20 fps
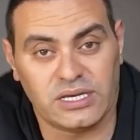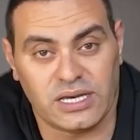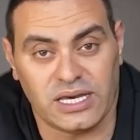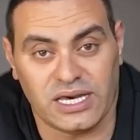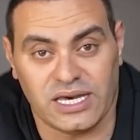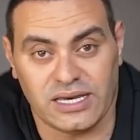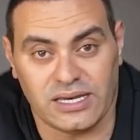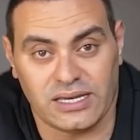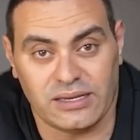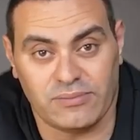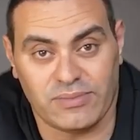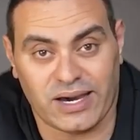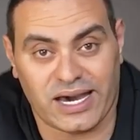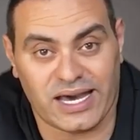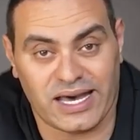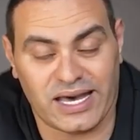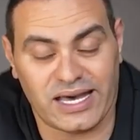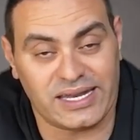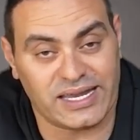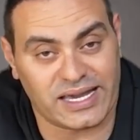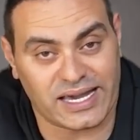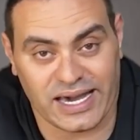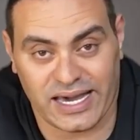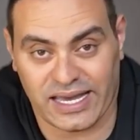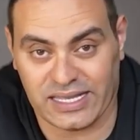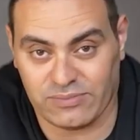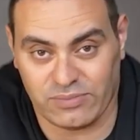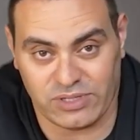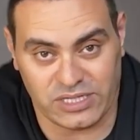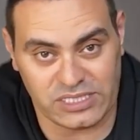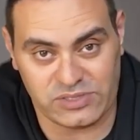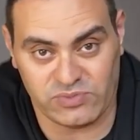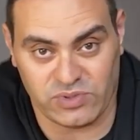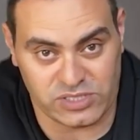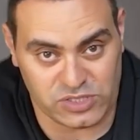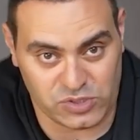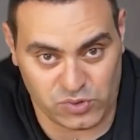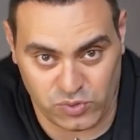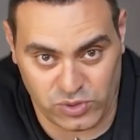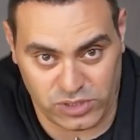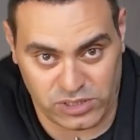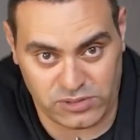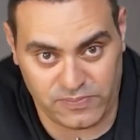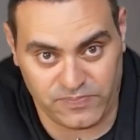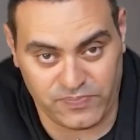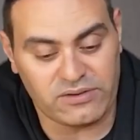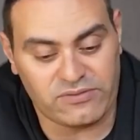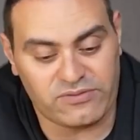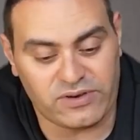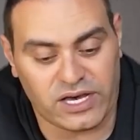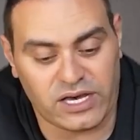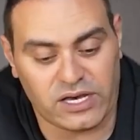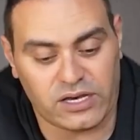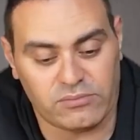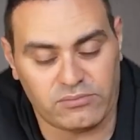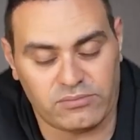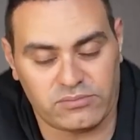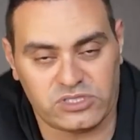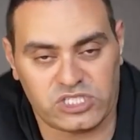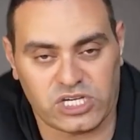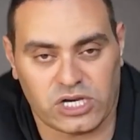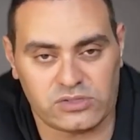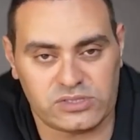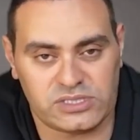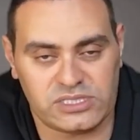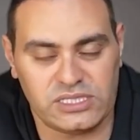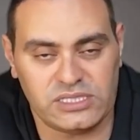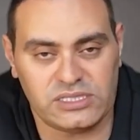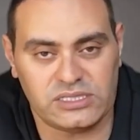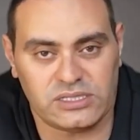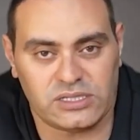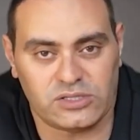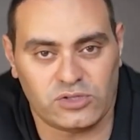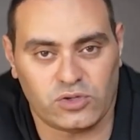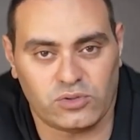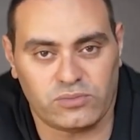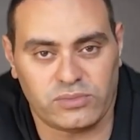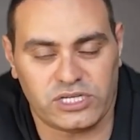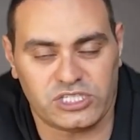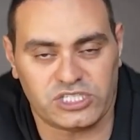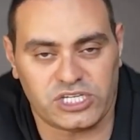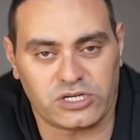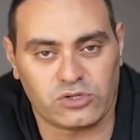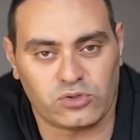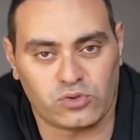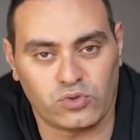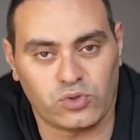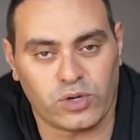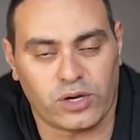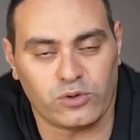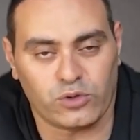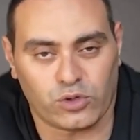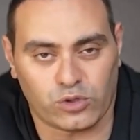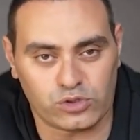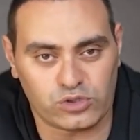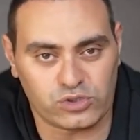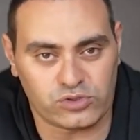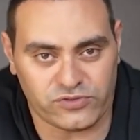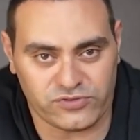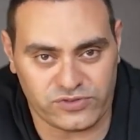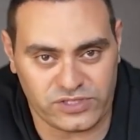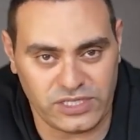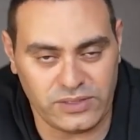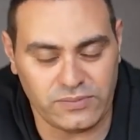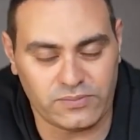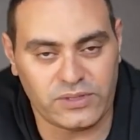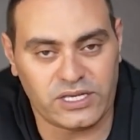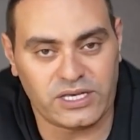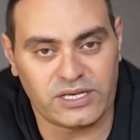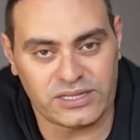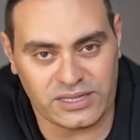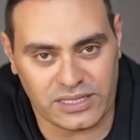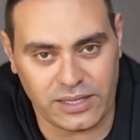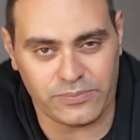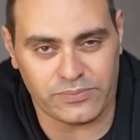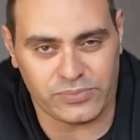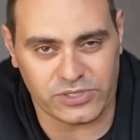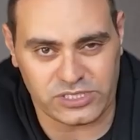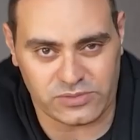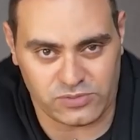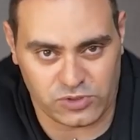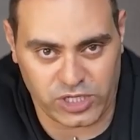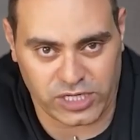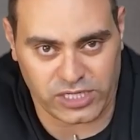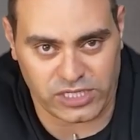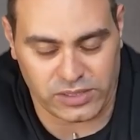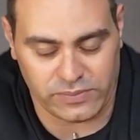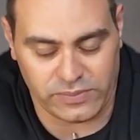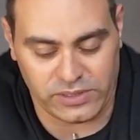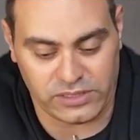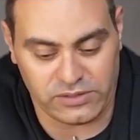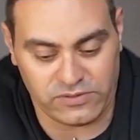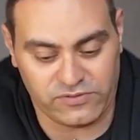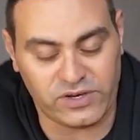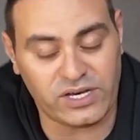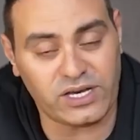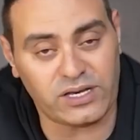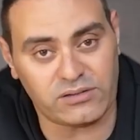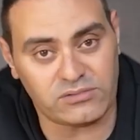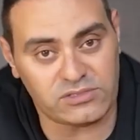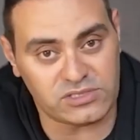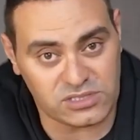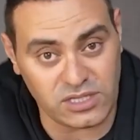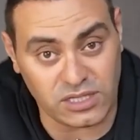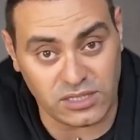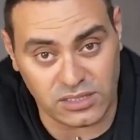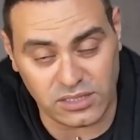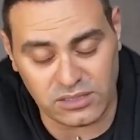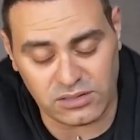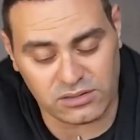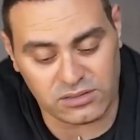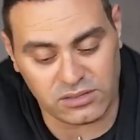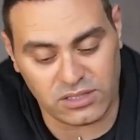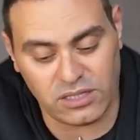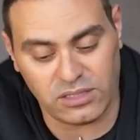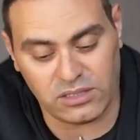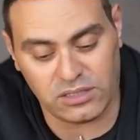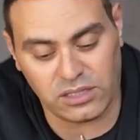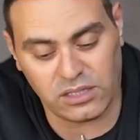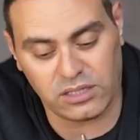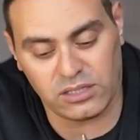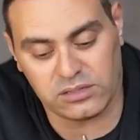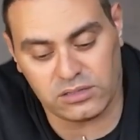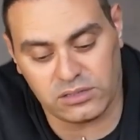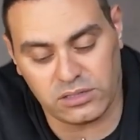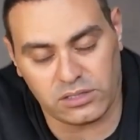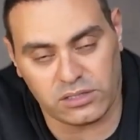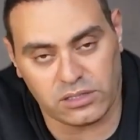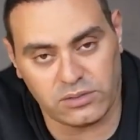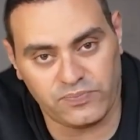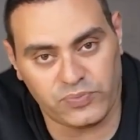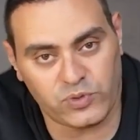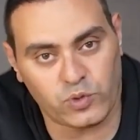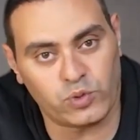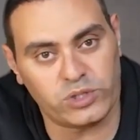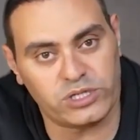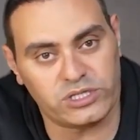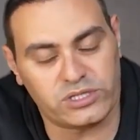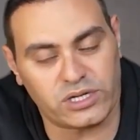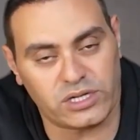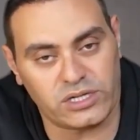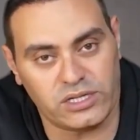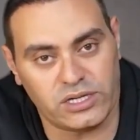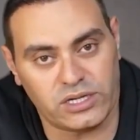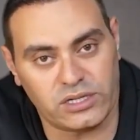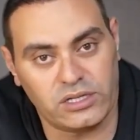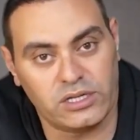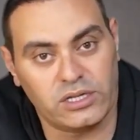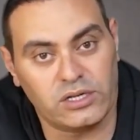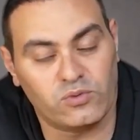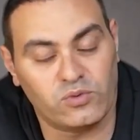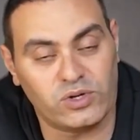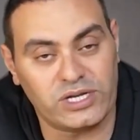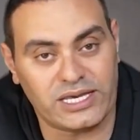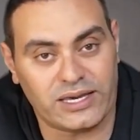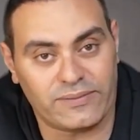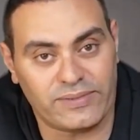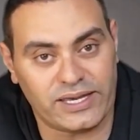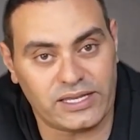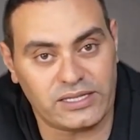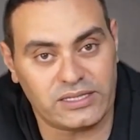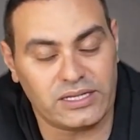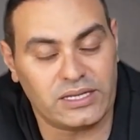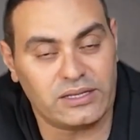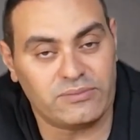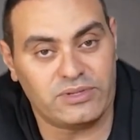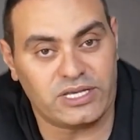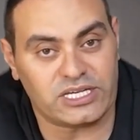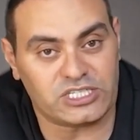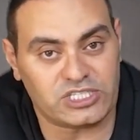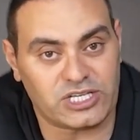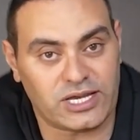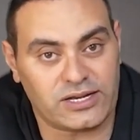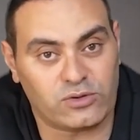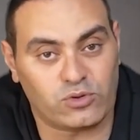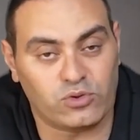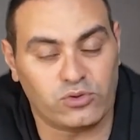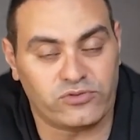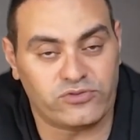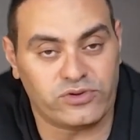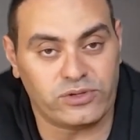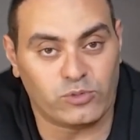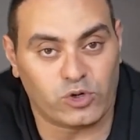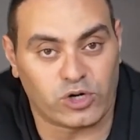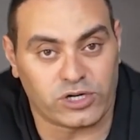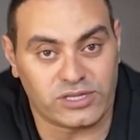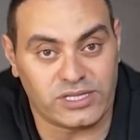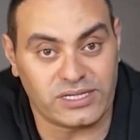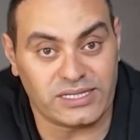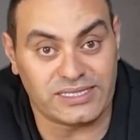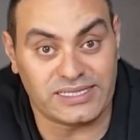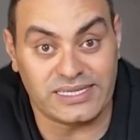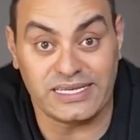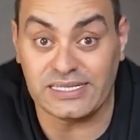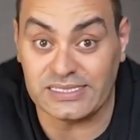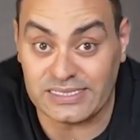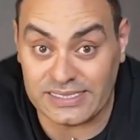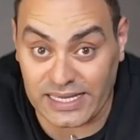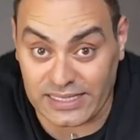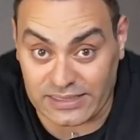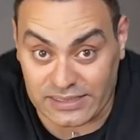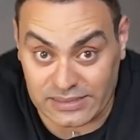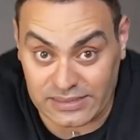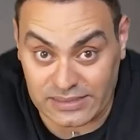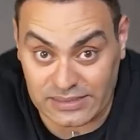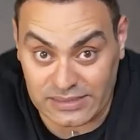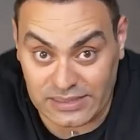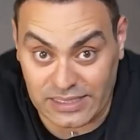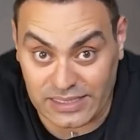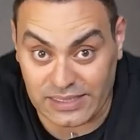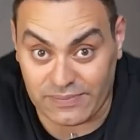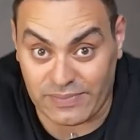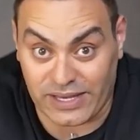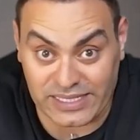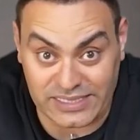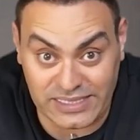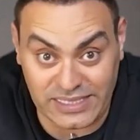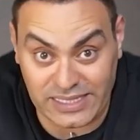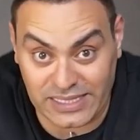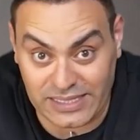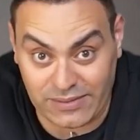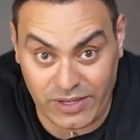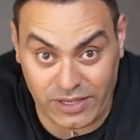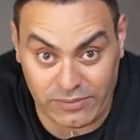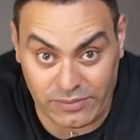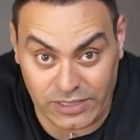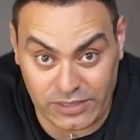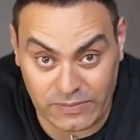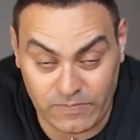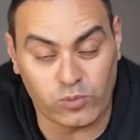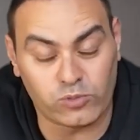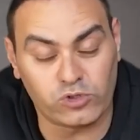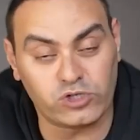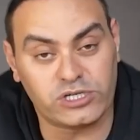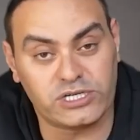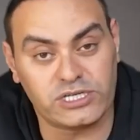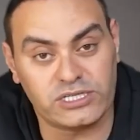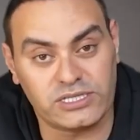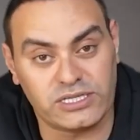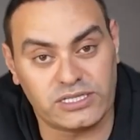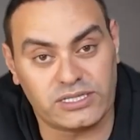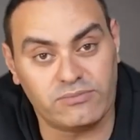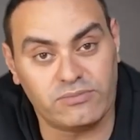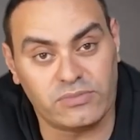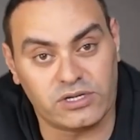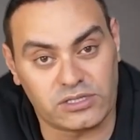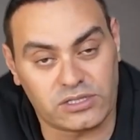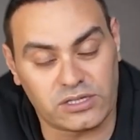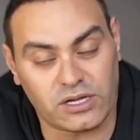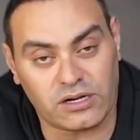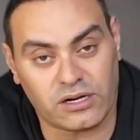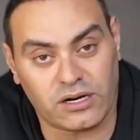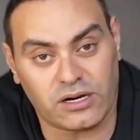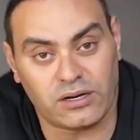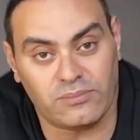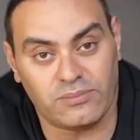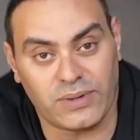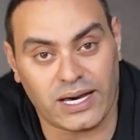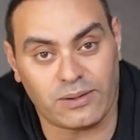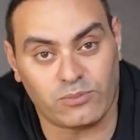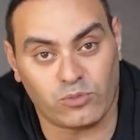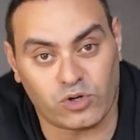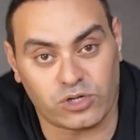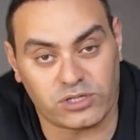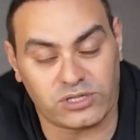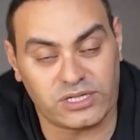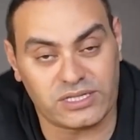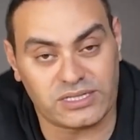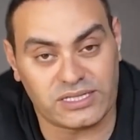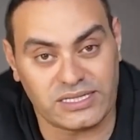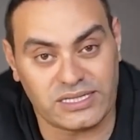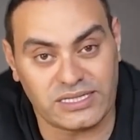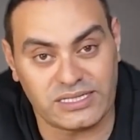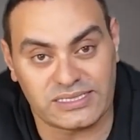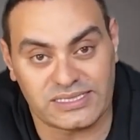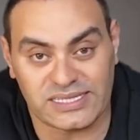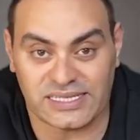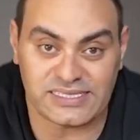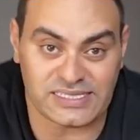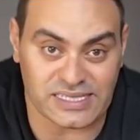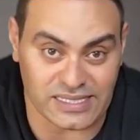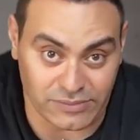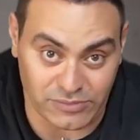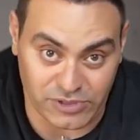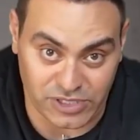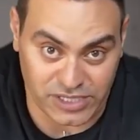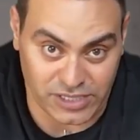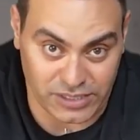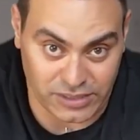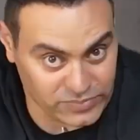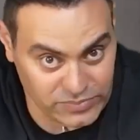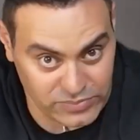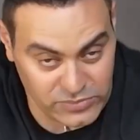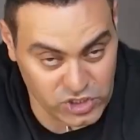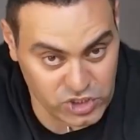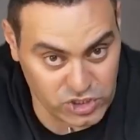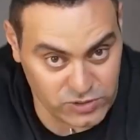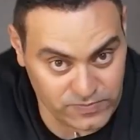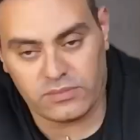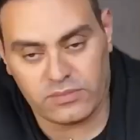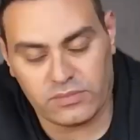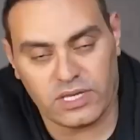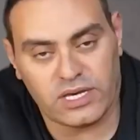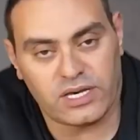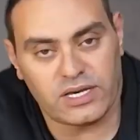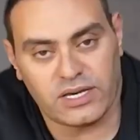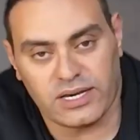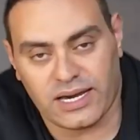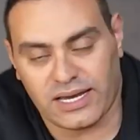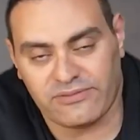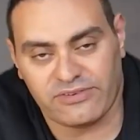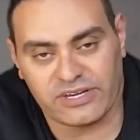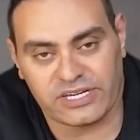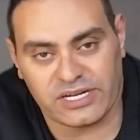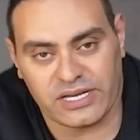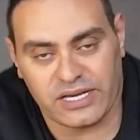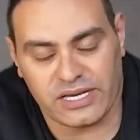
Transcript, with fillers: آه، محققة نجاحات بالنسبة للسويد فمش عاوزين إن هم يشاركوا أو يخشوا في تيم تمبست بشكل كبير فظلت إن إنجلترا وإيطاليا واليابان بيشتركوا في مقاتلة جيل سادس تبقى جديده تماما وممكن يتم اطلاقها مع مقاتله الجيل السادس الامريكي ماشي آه على فكره